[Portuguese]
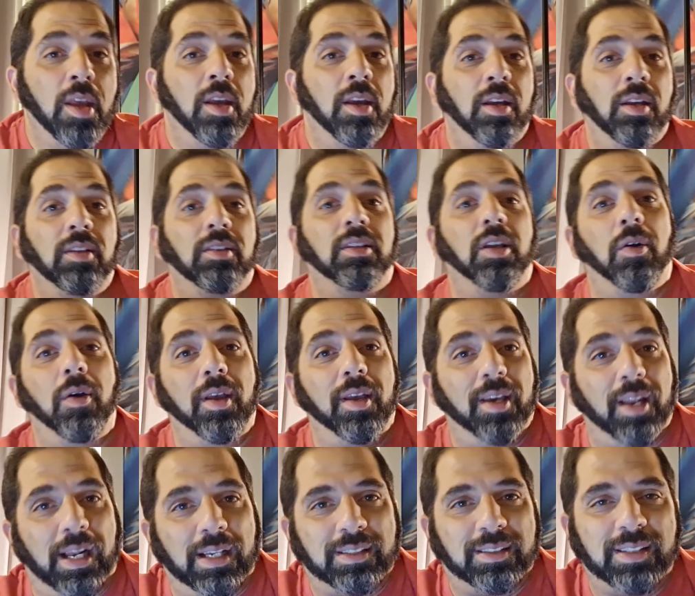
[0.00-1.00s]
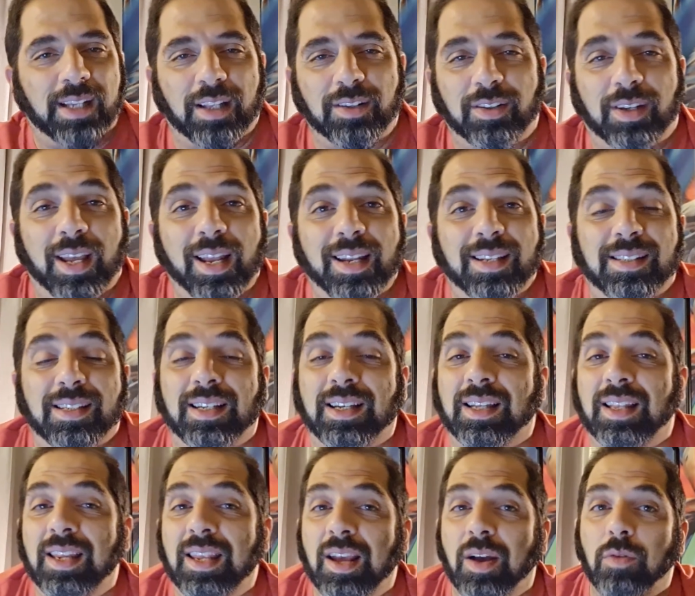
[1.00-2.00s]
Então é engraçado que eles
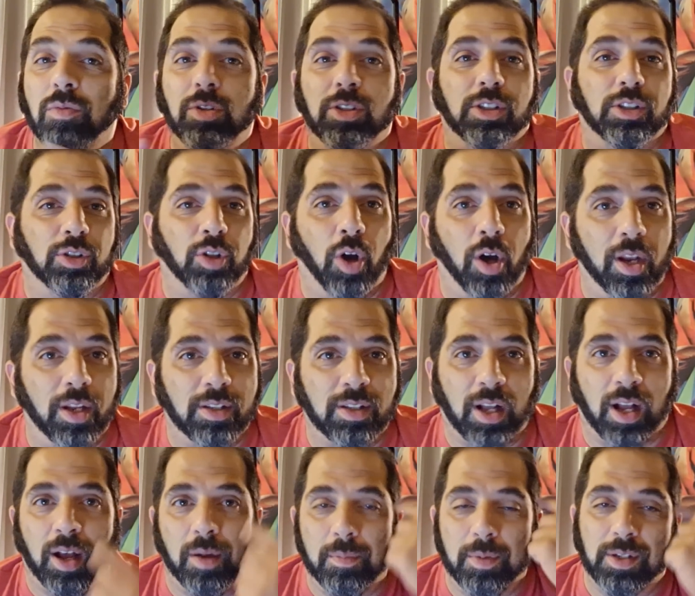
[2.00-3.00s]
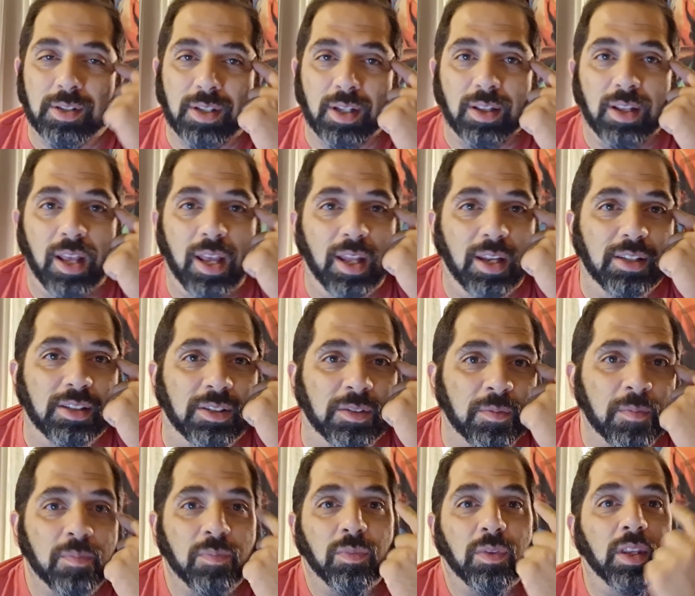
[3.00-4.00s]
criam histórias na cabeça deles
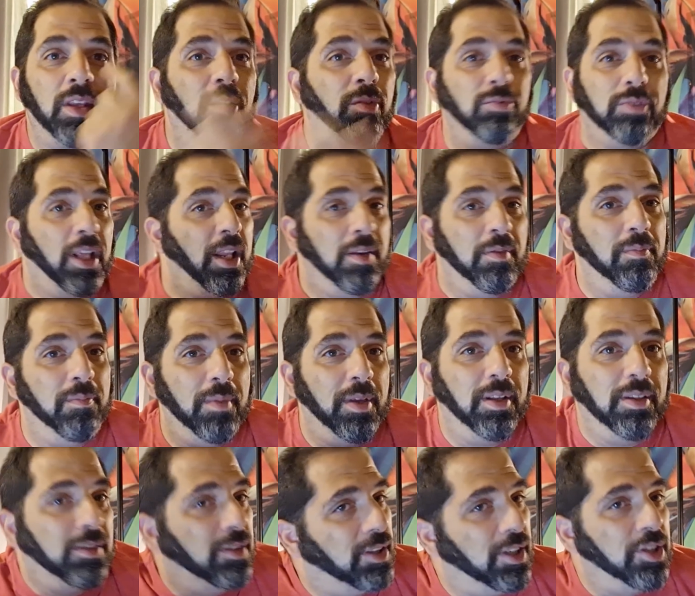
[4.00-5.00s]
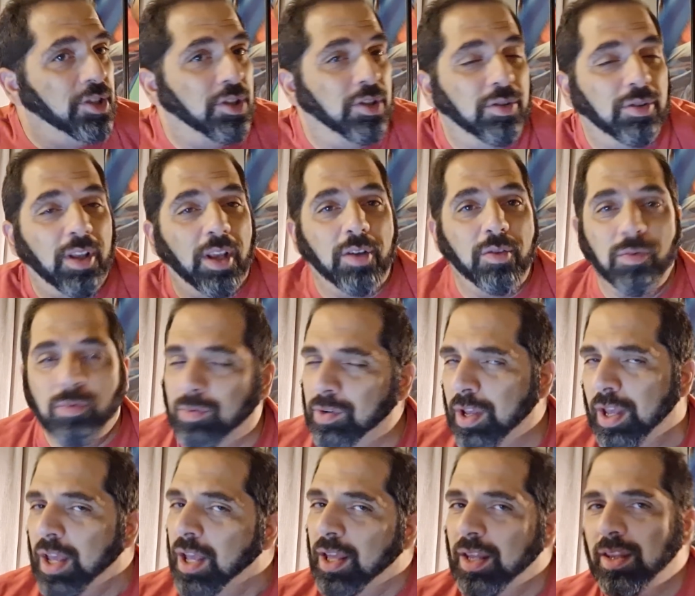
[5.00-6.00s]
que não tem sentido nenhum.
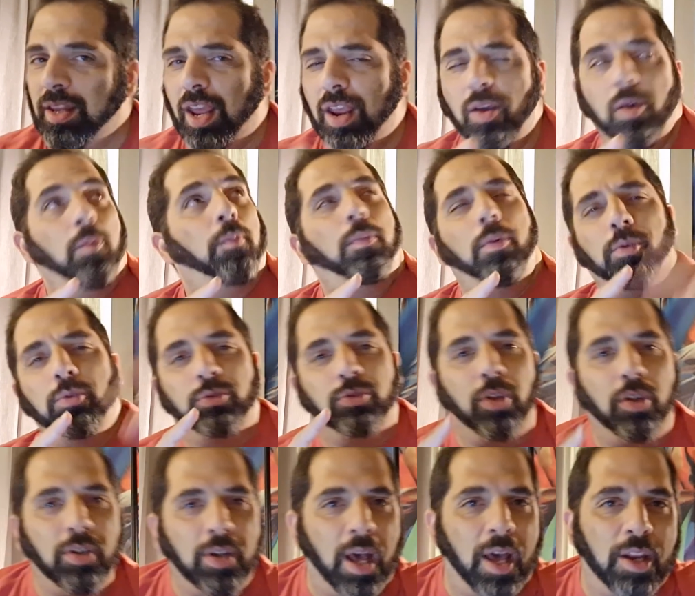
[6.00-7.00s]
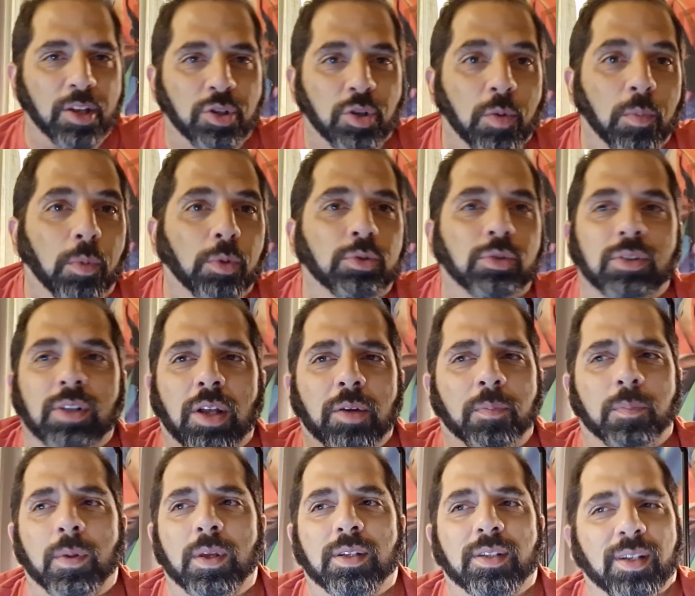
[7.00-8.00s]
Nem o Bolsonaro, acho que o Bolsonaro
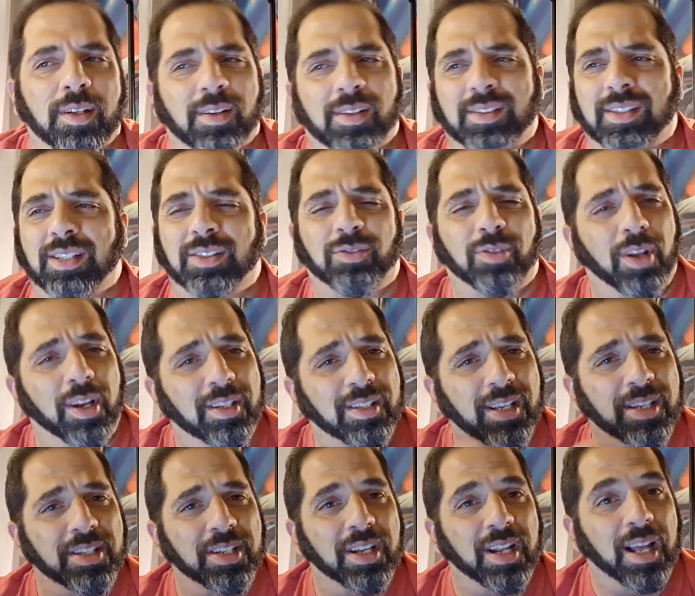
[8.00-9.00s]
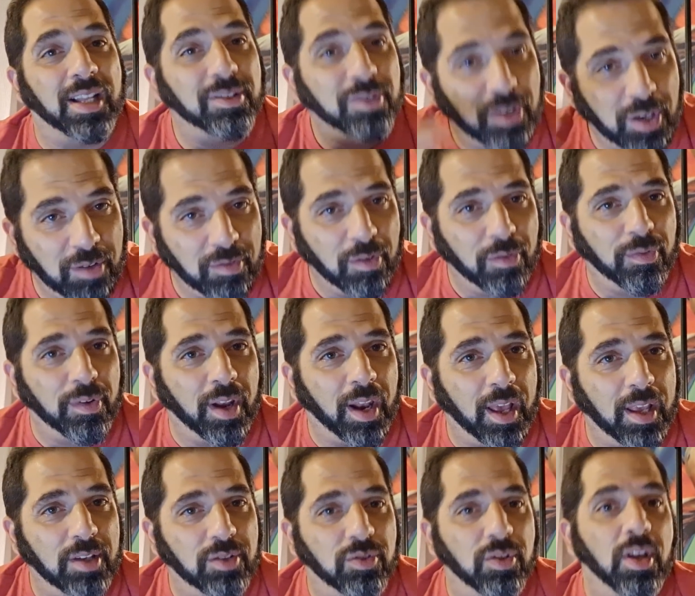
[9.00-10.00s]
pensa, não, essa história é exagerada, eu nem vou
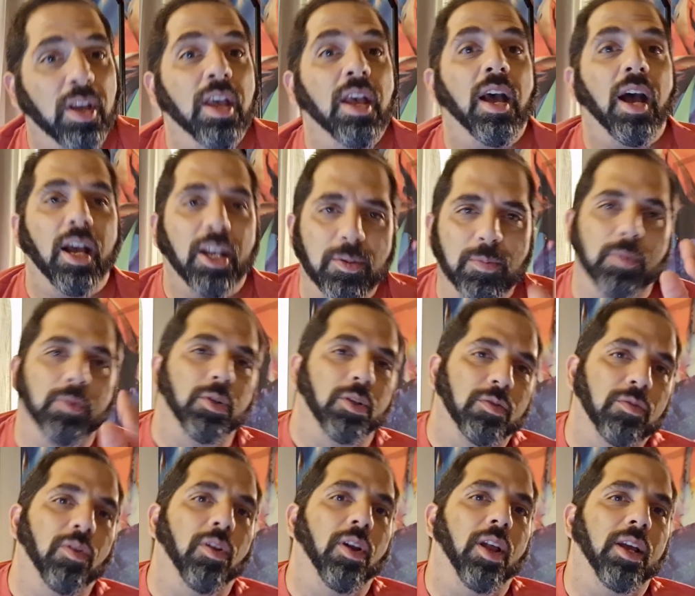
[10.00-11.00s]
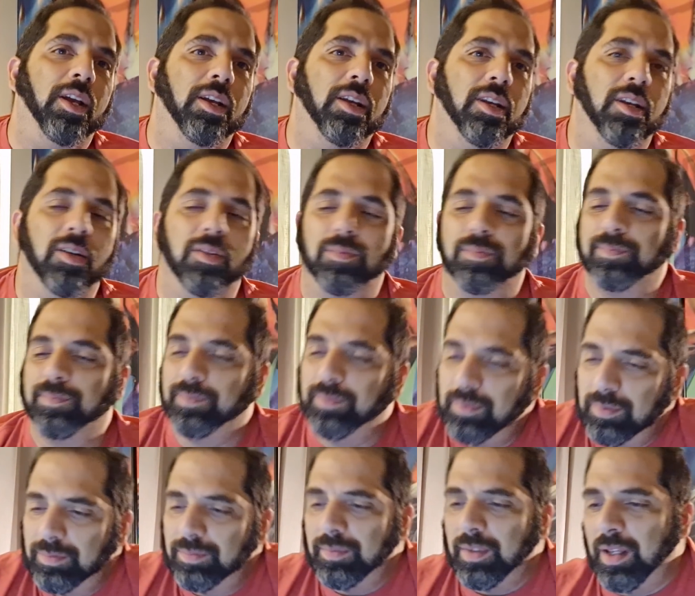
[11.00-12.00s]
falar isso. Aí as pessoas vão lá e criam,
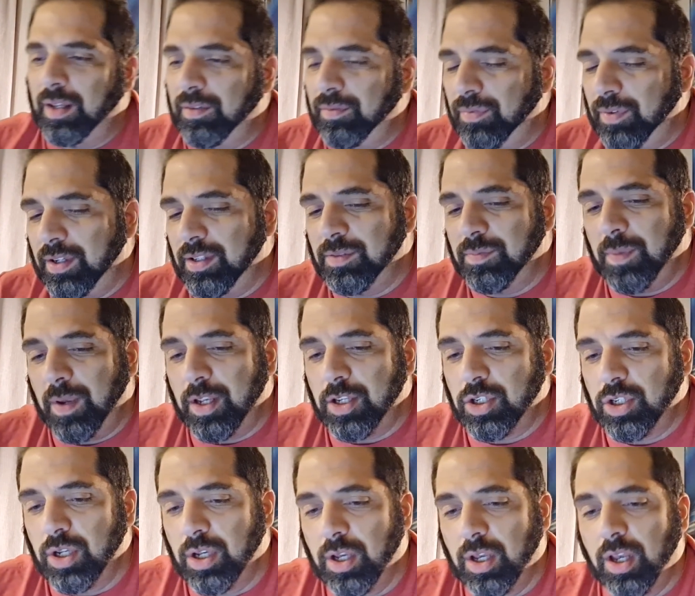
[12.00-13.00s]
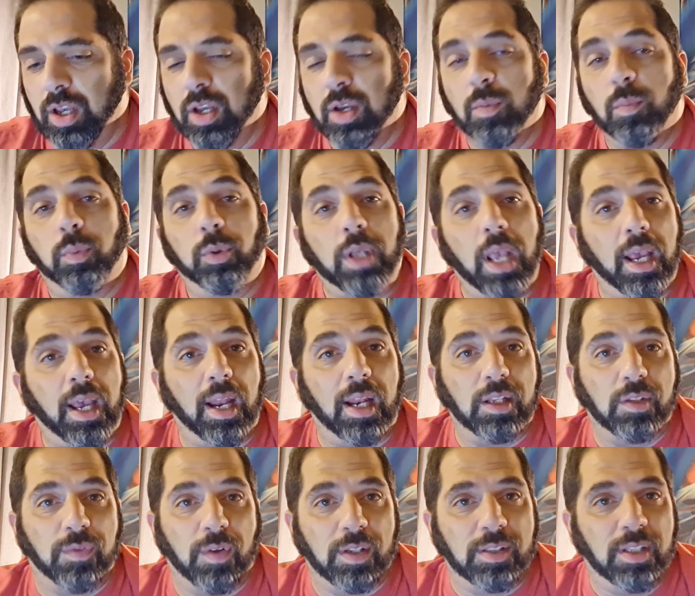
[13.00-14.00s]
né? infelizmente. Por que, que
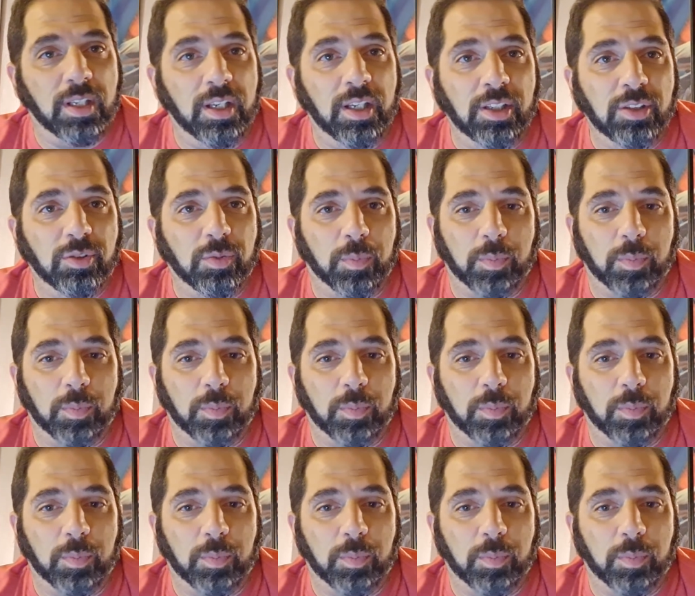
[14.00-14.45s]
elas fazem isso?